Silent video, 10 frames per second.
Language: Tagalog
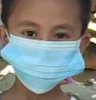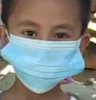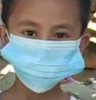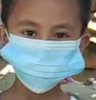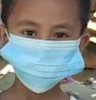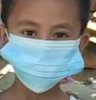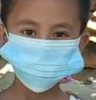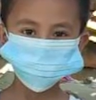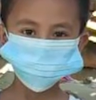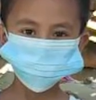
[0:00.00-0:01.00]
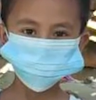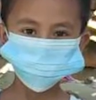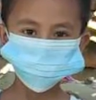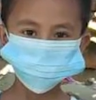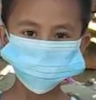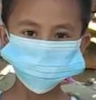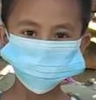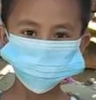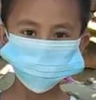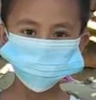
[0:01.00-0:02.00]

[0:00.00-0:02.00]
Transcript: yung education,